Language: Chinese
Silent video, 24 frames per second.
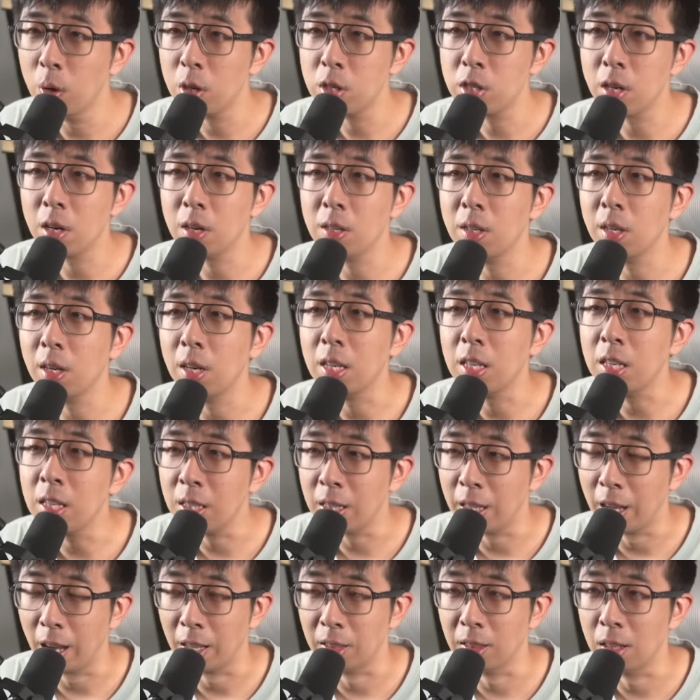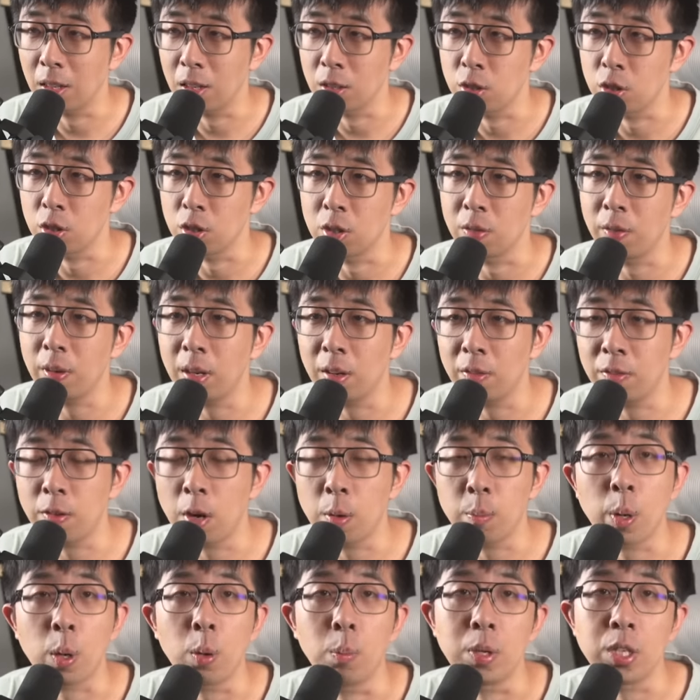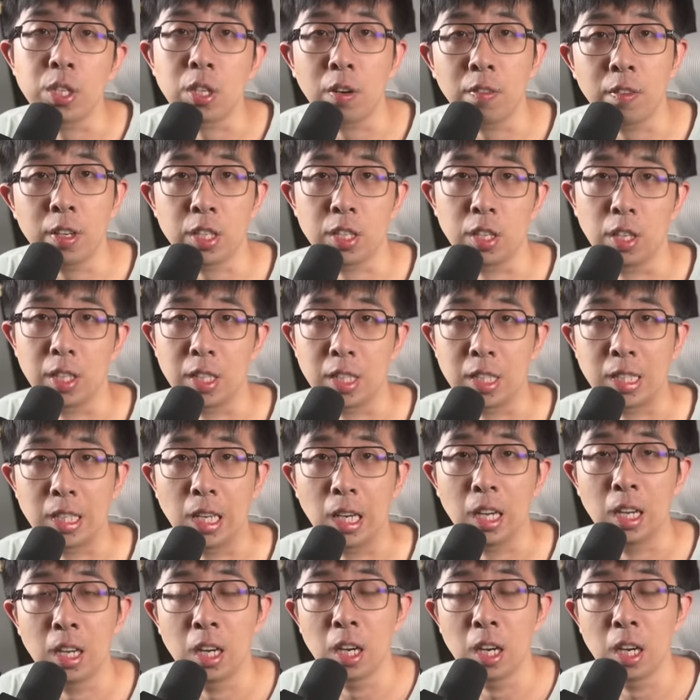过这儿这个一年呢，只是为了方便我们消费者理解，